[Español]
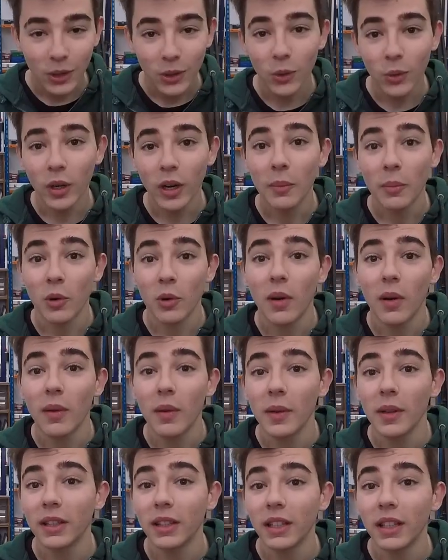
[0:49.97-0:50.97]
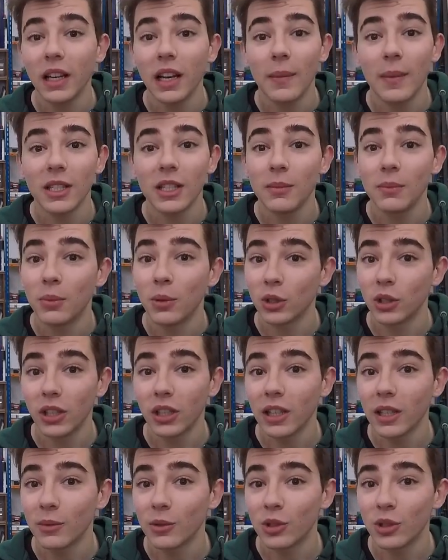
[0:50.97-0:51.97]
Una probablemente la más
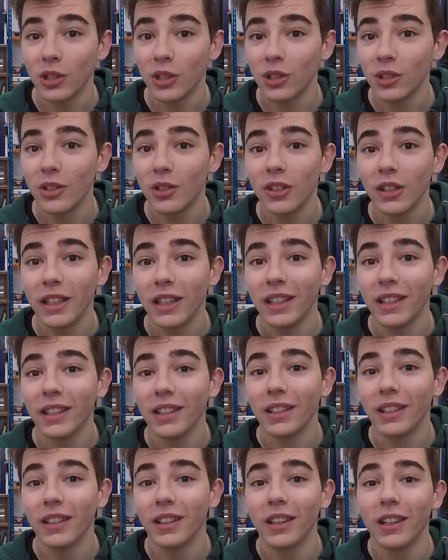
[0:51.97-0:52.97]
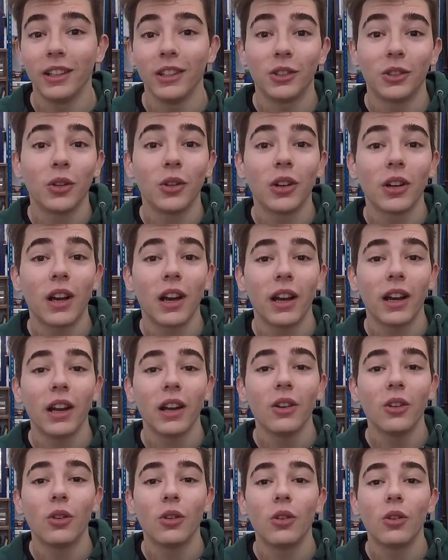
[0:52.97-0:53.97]
importante que hemos tenido en, todo el
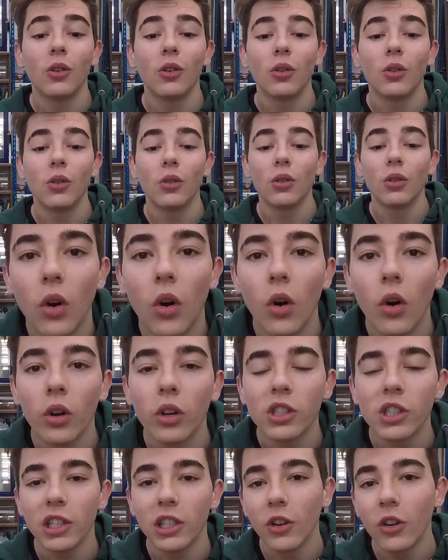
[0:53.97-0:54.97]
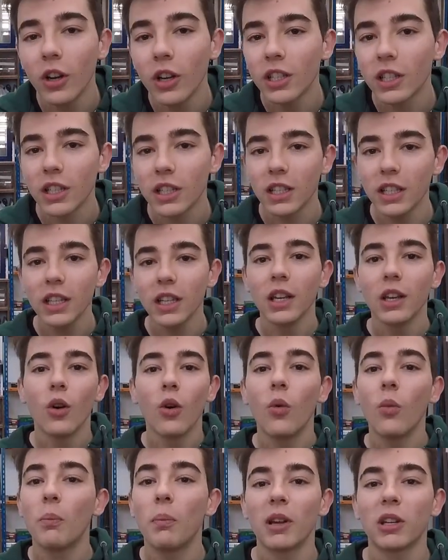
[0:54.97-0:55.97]
canal, o, o si no es así,
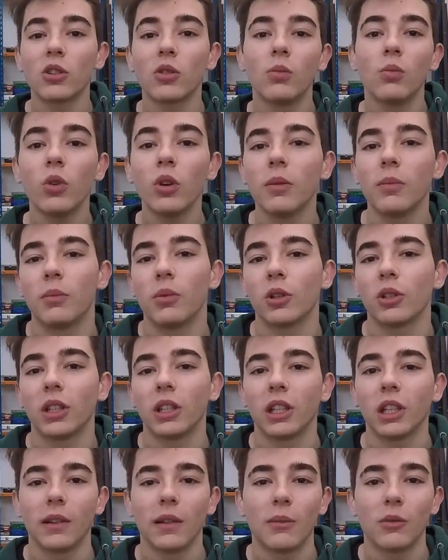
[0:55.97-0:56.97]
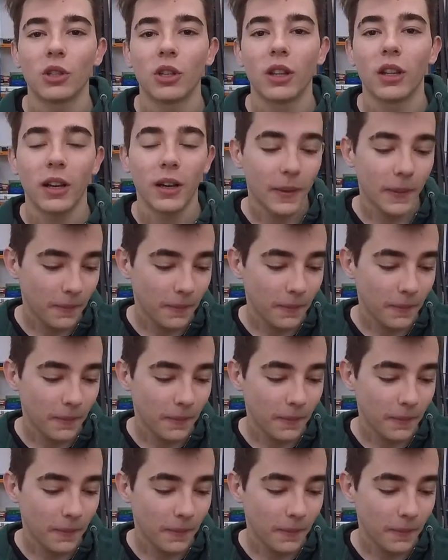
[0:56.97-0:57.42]
un paso muy importante que vamos a dar.